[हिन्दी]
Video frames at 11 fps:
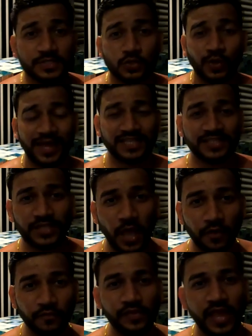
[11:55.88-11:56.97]
So guys,
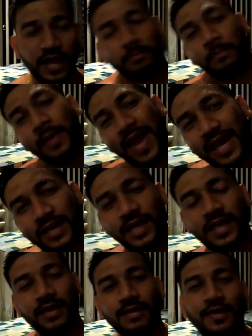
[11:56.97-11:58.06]
we are बैक
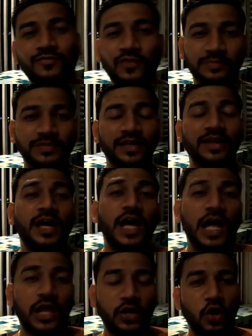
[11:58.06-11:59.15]
फ्रॉम द
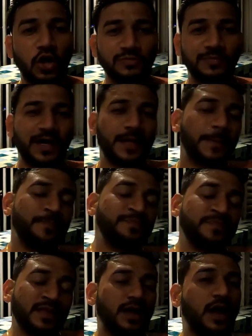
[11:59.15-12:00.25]
रॉक बार
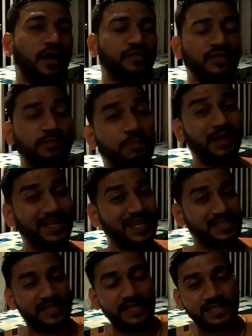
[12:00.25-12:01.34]
काफ़ी
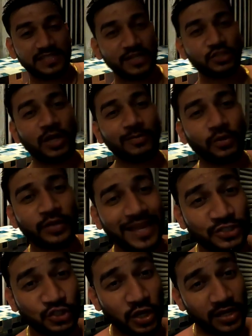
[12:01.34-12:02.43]
बढ़िया सनसेट जो हम लोग ने
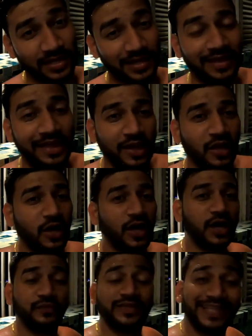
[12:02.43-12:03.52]
एंजॉय
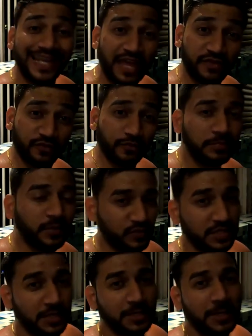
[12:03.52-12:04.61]
किया विद लाइव
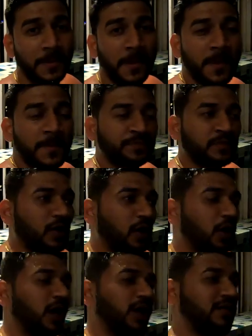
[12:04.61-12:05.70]
म्यूज़िक
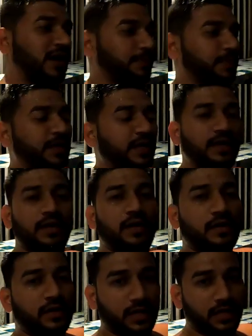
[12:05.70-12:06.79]
और वहाँ पे
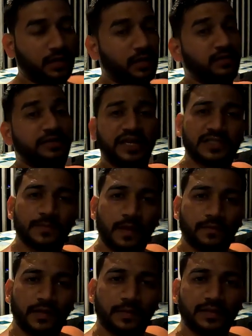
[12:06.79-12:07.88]
ड्रिंक्स भी
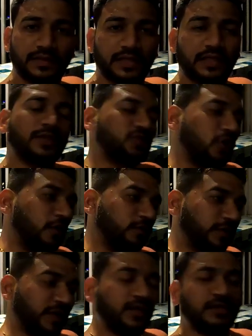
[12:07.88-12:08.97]
अवेलेबल थे
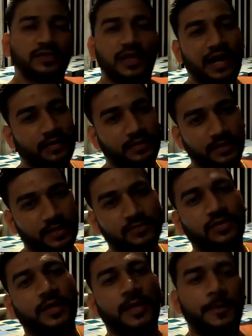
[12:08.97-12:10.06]
सॉफ्ट ड्रिंक्स हार्ड
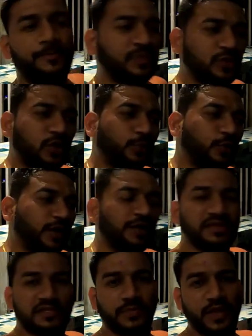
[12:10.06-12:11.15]
ड्रिंक्स वगैरह तो हम लोगों ने
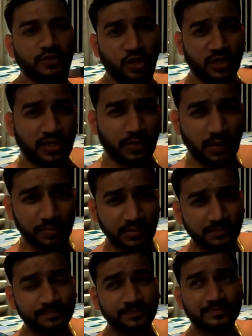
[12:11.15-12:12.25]
ड्रिंक्स भी एंजॉय किए वहाँ पे